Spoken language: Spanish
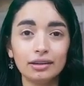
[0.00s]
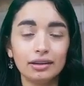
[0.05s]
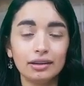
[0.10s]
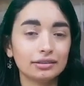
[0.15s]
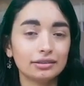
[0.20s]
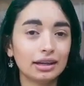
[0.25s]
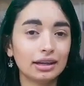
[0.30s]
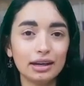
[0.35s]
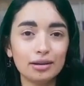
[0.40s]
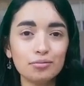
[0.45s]

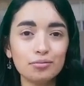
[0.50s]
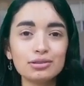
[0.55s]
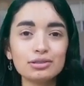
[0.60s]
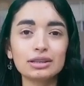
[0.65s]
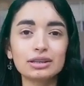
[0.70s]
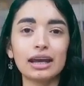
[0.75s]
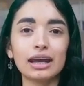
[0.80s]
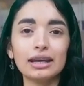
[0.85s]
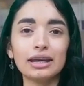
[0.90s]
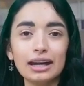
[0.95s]
Tenemos
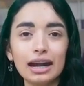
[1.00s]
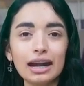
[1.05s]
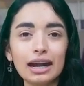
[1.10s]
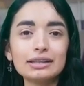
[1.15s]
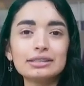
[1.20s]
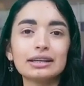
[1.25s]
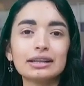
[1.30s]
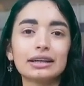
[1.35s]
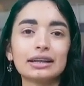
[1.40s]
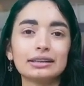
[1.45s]
que ir a
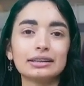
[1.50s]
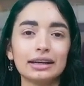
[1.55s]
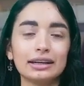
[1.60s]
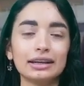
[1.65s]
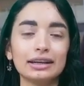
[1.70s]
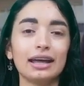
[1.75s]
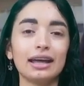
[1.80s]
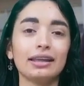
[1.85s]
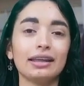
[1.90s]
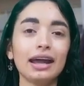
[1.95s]
la
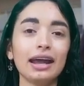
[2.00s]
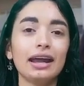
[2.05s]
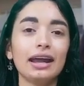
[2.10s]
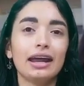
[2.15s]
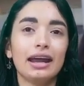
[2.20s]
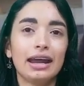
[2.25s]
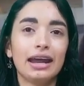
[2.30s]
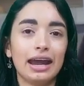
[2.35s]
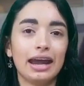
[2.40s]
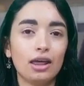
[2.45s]
Secretaría
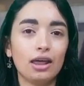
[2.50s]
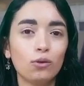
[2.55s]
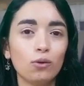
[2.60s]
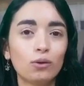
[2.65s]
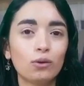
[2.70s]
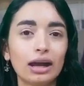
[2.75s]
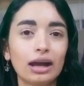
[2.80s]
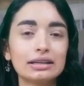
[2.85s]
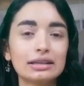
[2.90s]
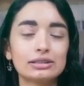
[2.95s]
de
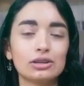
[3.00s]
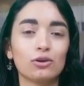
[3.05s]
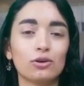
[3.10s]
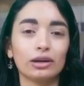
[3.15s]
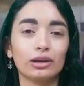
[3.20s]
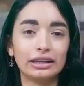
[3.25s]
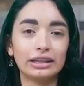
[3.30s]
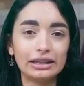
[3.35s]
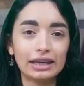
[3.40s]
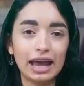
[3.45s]

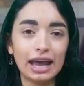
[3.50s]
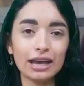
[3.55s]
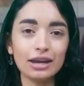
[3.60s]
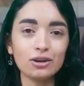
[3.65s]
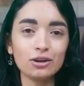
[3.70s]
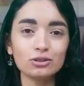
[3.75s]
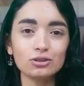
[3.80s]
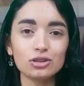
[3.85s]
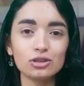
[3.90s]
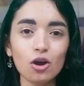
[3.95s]
Educación y
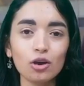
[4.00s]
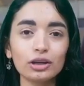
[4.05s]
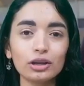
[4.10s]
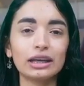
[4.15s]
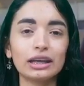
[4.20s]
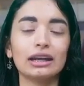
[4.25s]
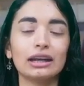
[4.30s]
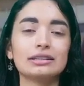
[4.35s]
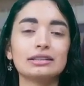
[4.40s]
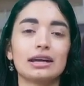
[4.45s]
ellos son
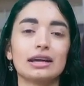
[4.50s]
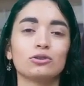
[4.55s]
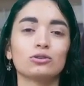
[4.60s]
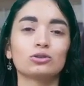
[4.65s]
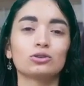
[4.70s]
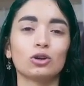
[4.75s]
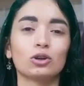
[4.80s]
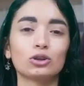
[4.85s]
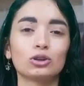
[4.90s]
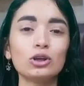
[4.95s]
quienes a
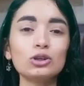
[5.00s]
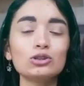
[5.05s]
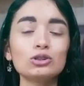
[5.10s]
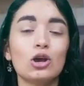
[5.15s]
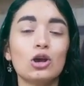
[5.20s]
nosotros